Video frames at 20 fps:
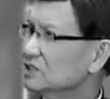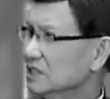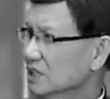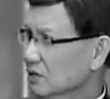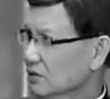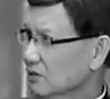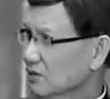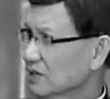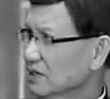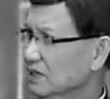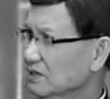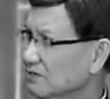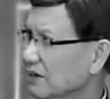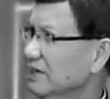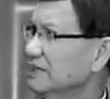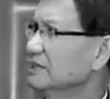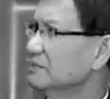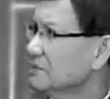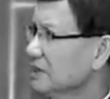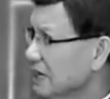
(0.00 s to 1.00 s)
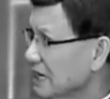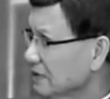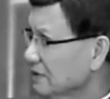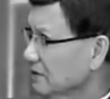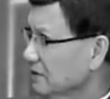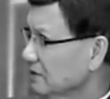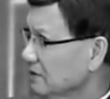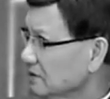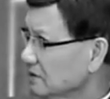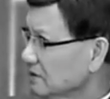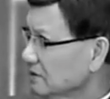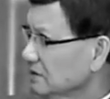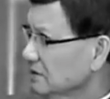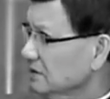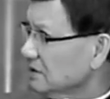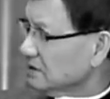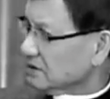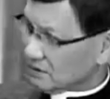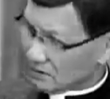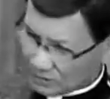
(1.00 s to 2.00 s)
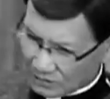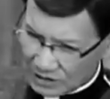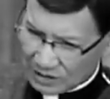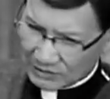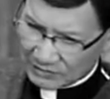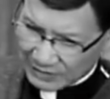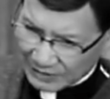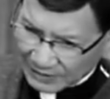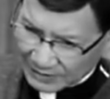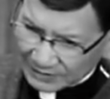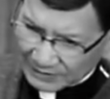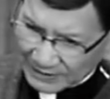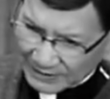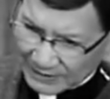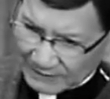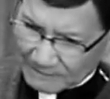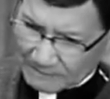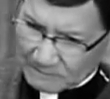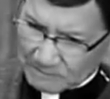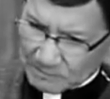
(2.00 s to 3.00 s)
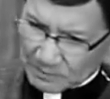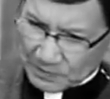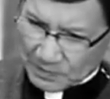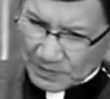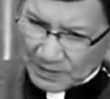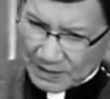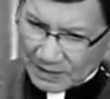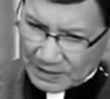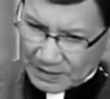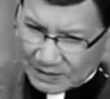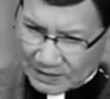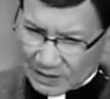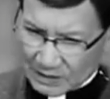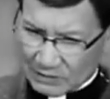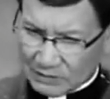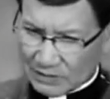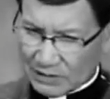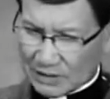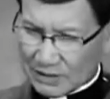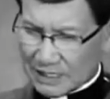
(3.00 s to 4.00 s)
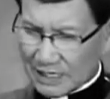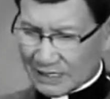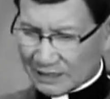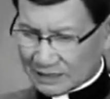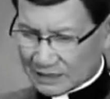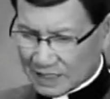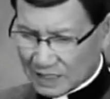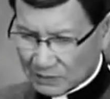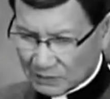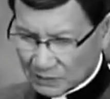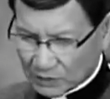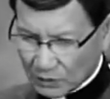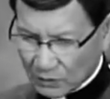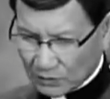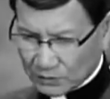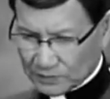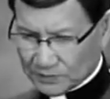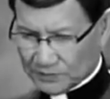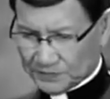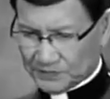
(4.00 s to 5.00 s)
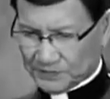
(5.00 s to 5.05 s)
triệu hay là vài trăm ngàn thôi vâng. tôi nghĩ vậy ha xong nó lại tiếp tục